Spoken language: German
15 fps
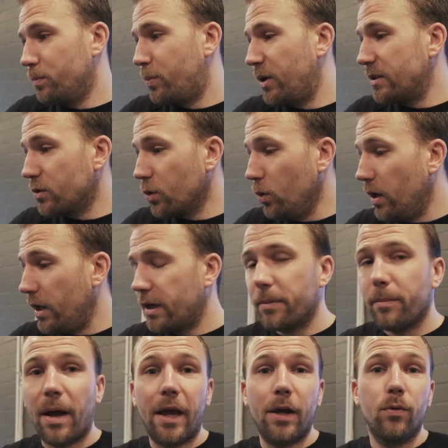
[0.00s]
Persönliche
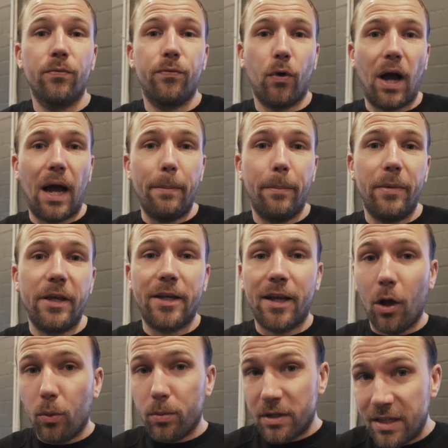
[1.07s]
Meinung vorab, ich
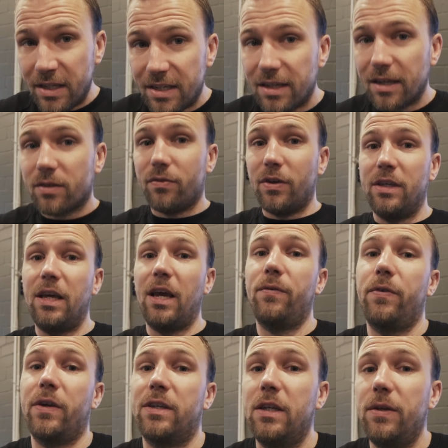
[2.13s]
glaube nicht, dass wir hier
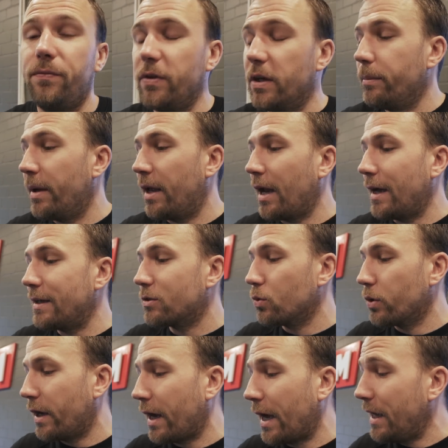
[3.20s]
effektiv viel mehr Leistung
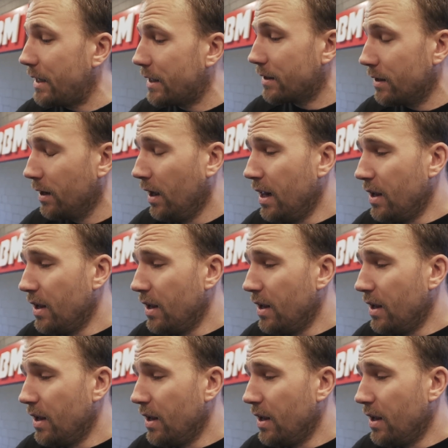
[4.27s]
erreichen,